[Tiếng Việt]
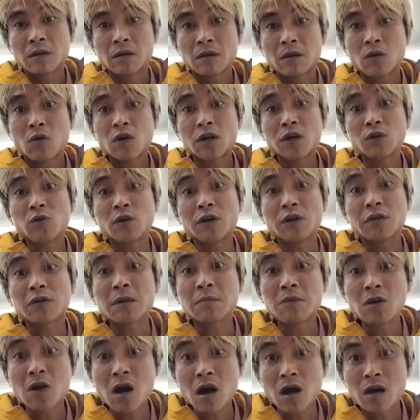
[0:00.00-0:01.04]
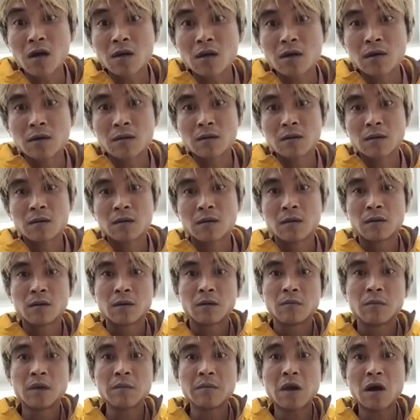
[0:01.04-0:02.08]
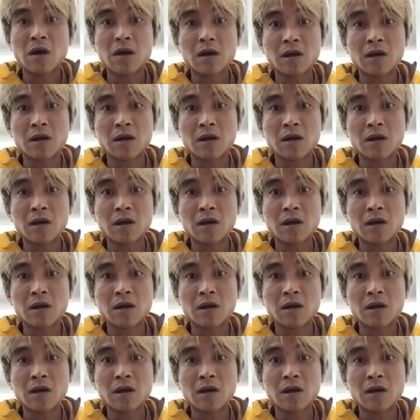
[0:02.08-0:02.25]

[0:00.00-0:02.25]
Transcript: con cái thủy nó thắp hương mình bảo